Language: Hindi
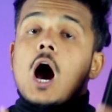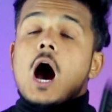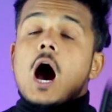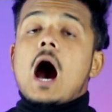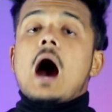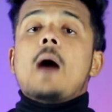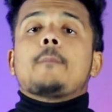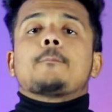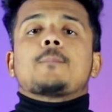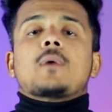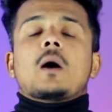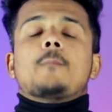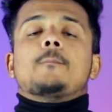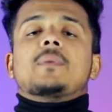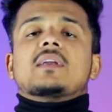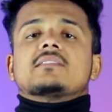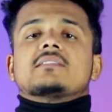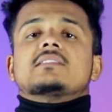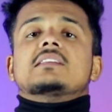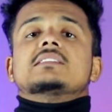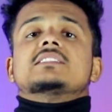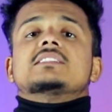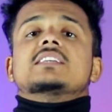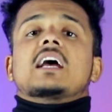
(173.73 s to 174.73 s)
आपका
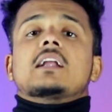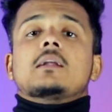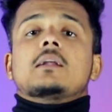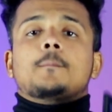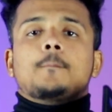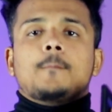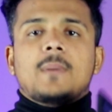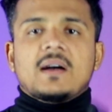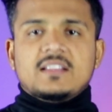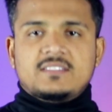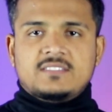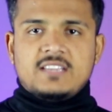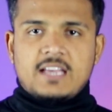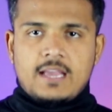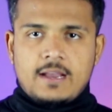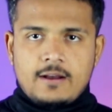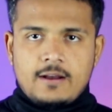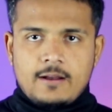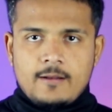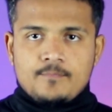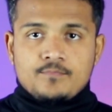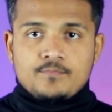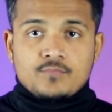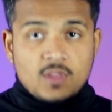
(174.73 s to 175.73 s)
पर्सनल चैट बच
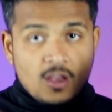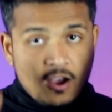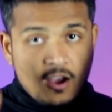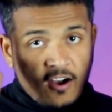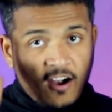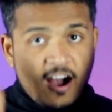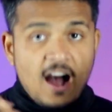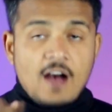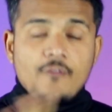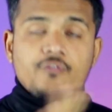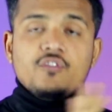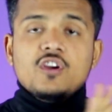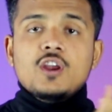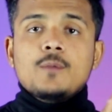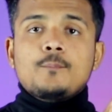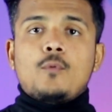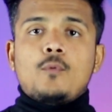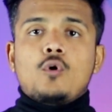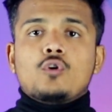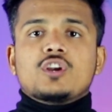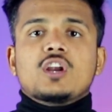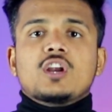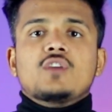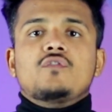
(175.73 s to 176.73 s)
जाएगा काफ़ी
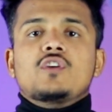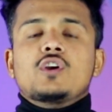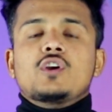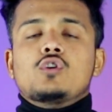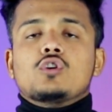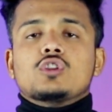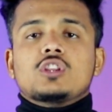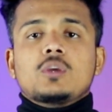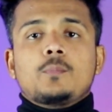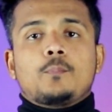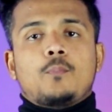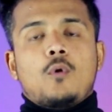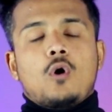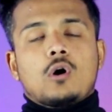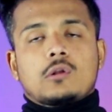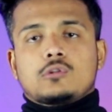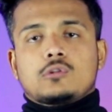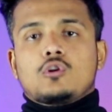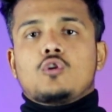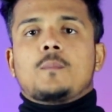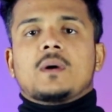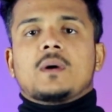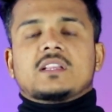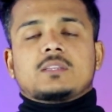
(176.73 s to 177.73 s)
इंपॉर्टेंट वीडियो थी बहुत
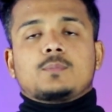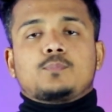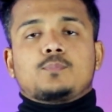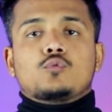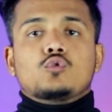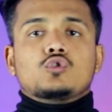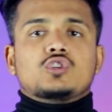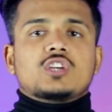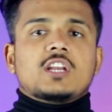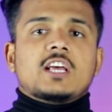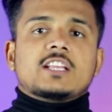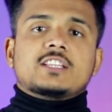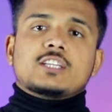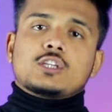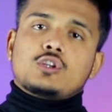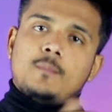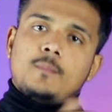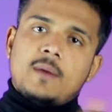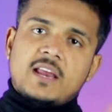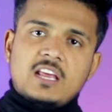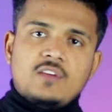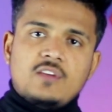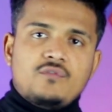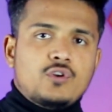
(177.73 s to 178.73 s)
लोग पूछ रहे थे तो
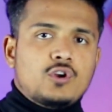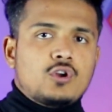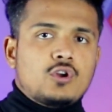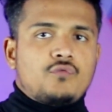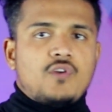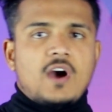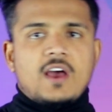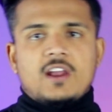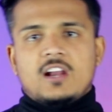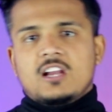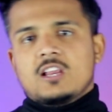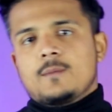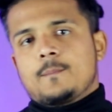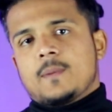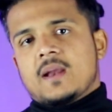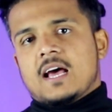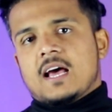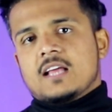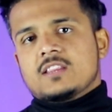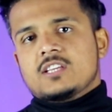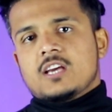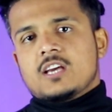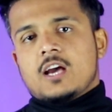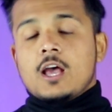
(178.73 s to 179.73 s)
मैंने ये वीडियो फाइनली
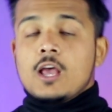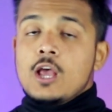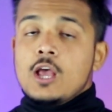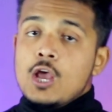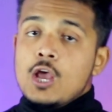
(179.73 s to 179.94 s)
बना दिया